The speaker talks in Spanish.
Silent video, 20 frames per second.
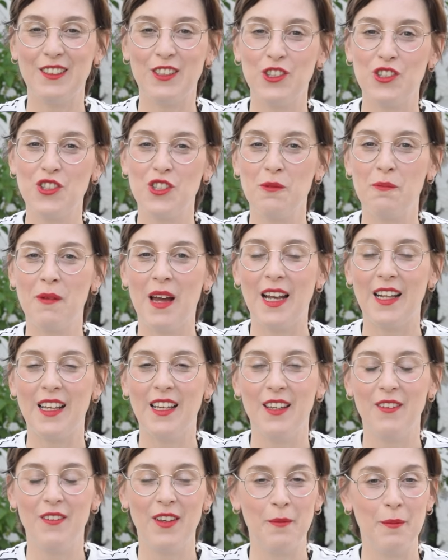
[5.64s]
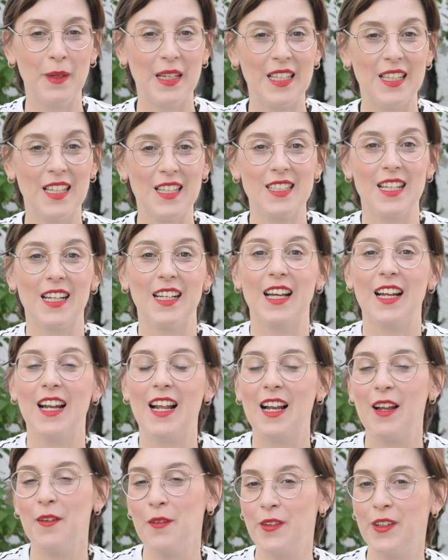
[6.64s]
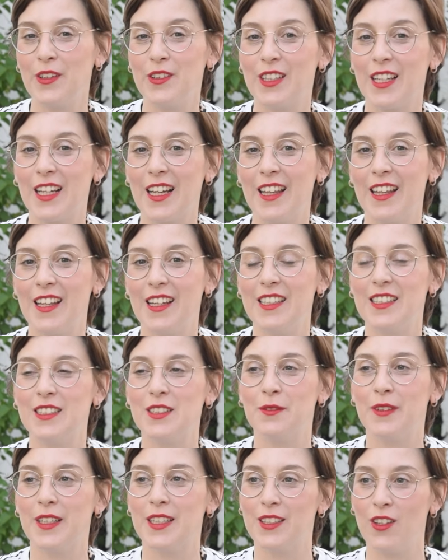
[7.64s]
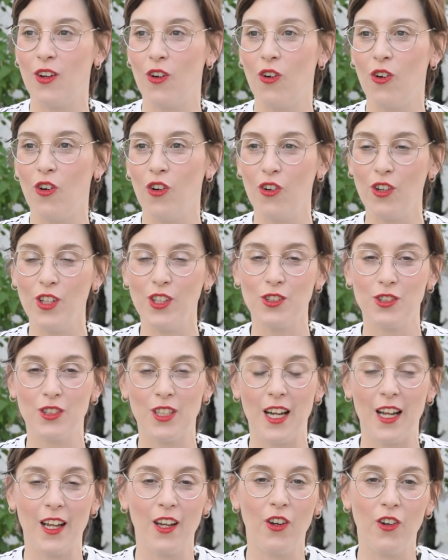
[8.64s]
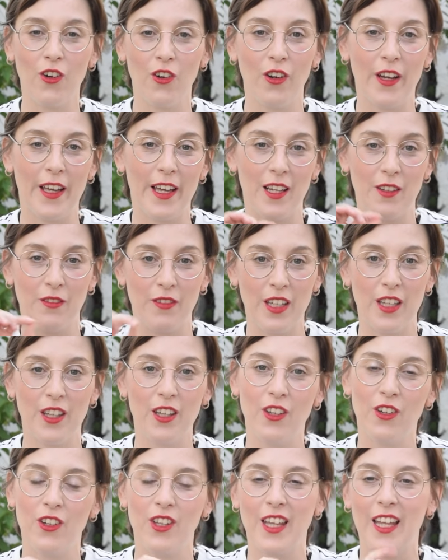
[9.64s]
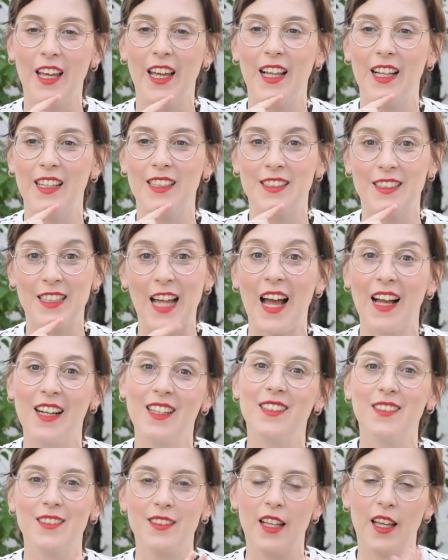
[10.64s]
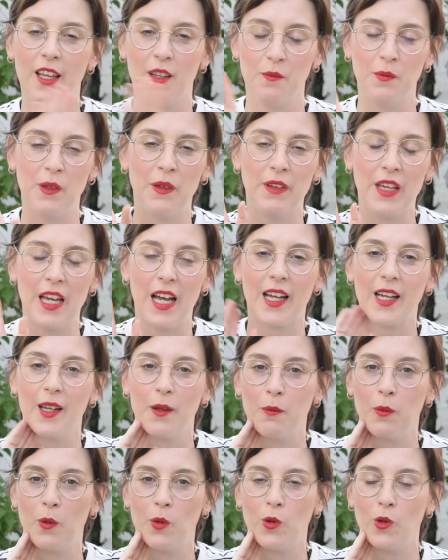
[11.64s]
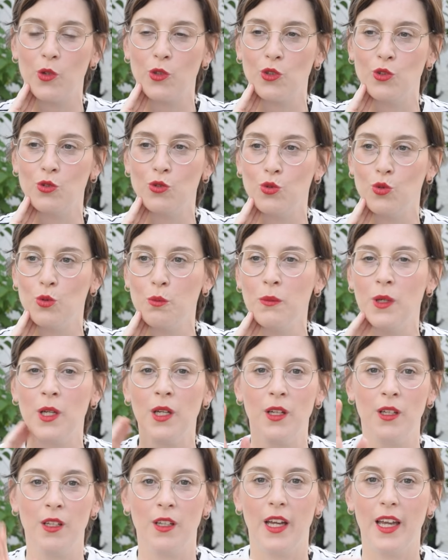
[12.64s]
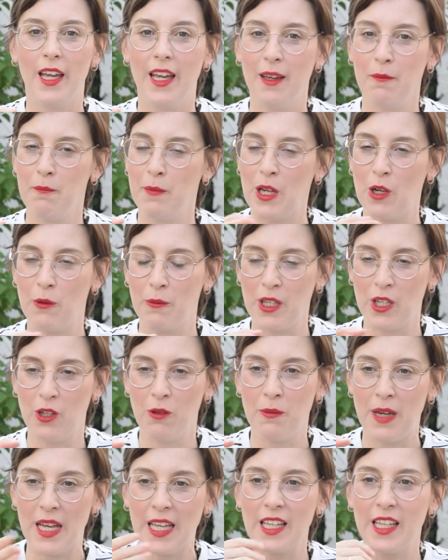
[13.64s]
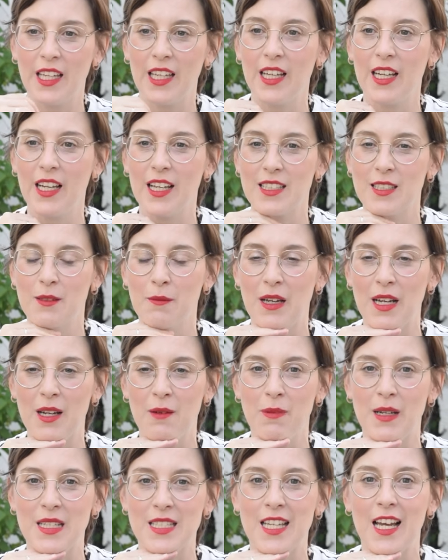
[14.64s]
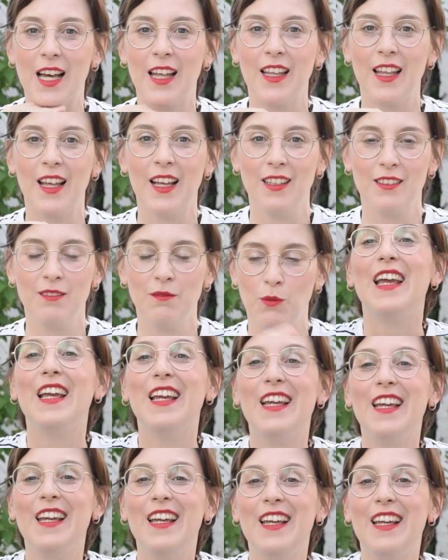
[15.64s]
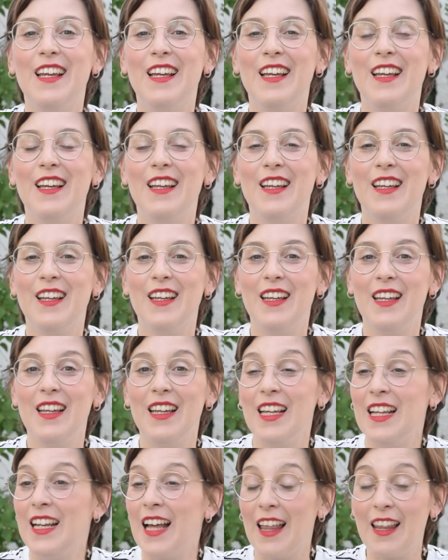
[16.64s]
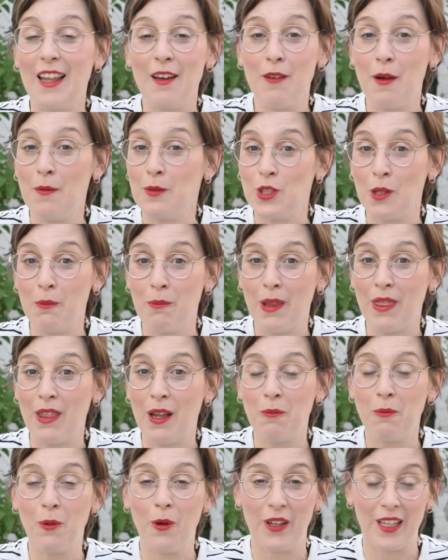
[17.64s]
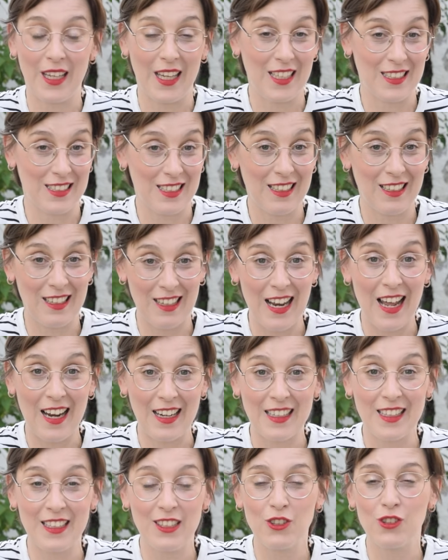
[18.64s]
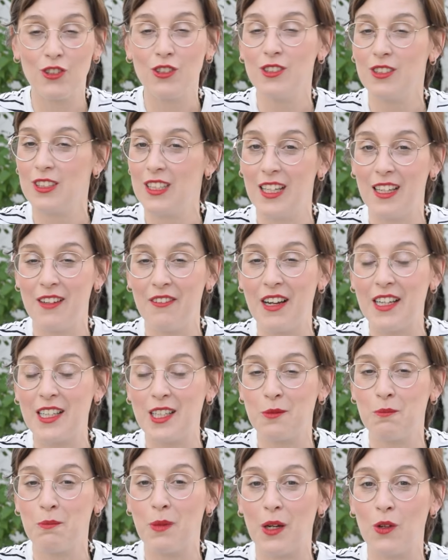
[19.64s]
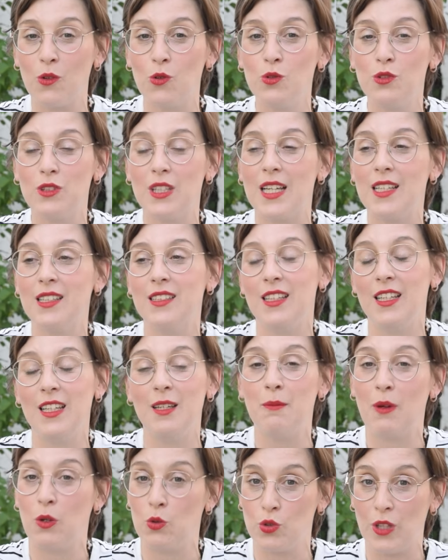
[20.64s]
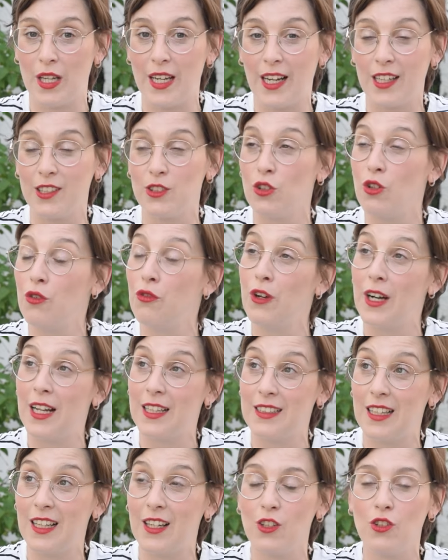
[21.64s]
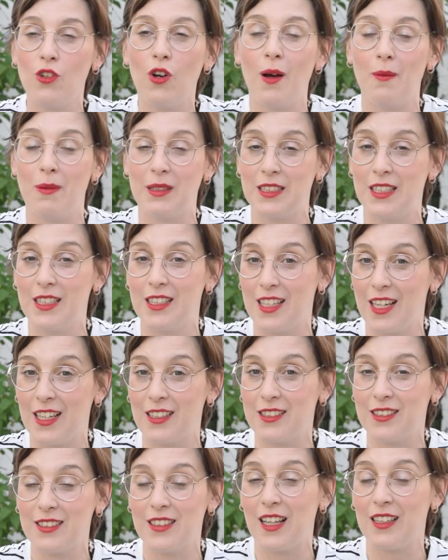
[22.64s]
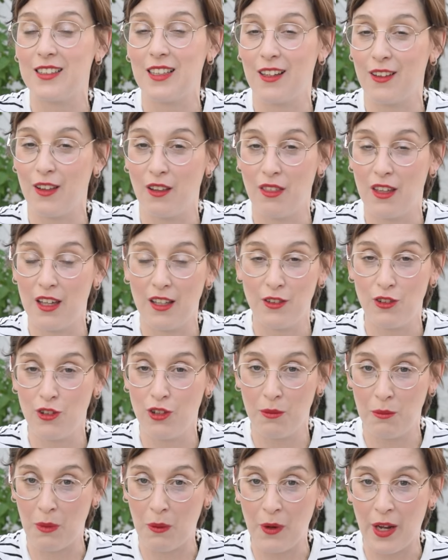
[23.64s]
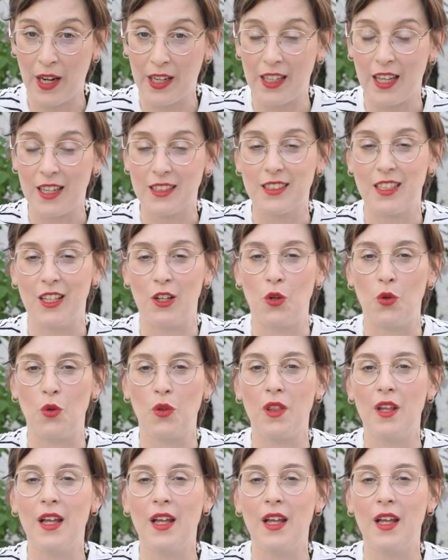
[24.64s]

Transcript: Yo soy Mari y bienvenidas al canal La Biblioteca de Lisbeth. Hoy os traigo el vídeo del tag de mi viaje por YouTube. Eh, me nominó Mikey la semana pasada y, y nada, vamos a empezar porque es larguito, tiene varias preguntas y me gustaría que esto no fuera eterno, aparte ya está atardeciendo y me voy a quedar sin luz.